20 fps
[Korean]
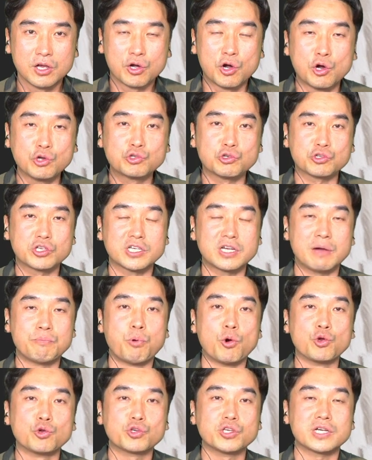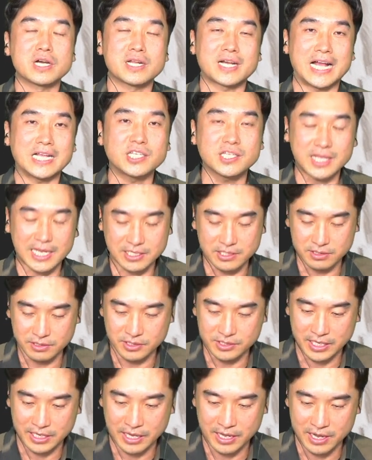거주기간, 보유기간을 같이 따지는
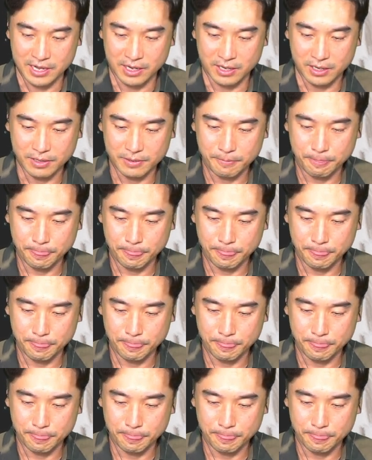거잖아요.